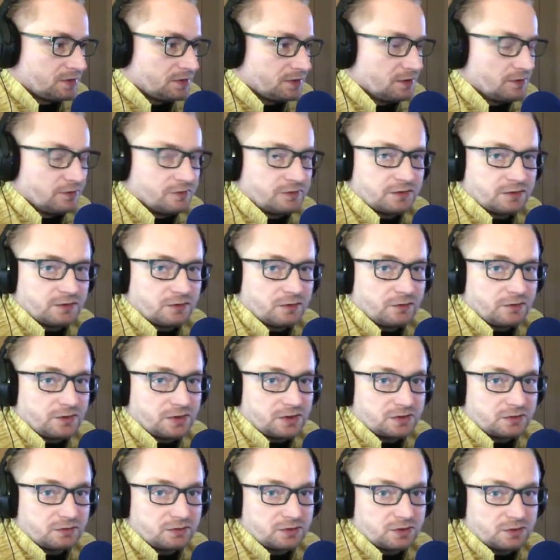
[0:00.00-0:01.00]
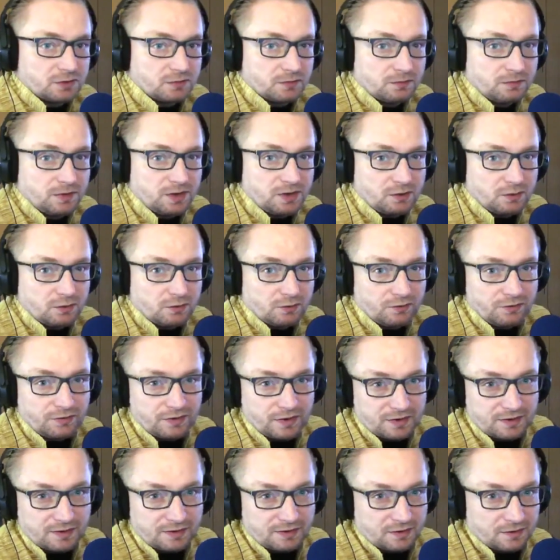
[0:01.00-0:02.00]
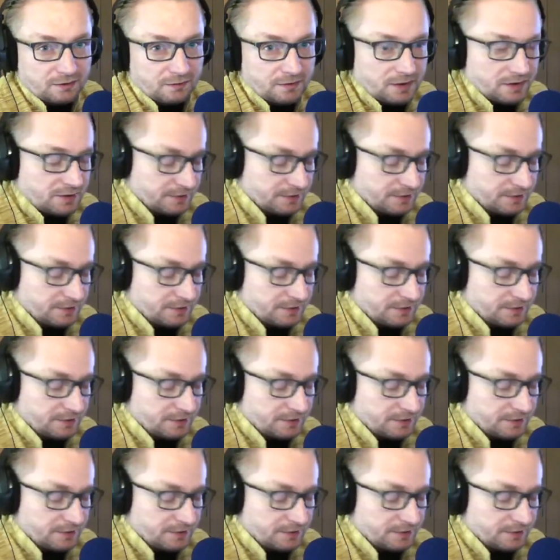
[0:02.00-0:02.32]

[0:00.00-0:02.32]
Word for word: również dużo mitów na ten temat.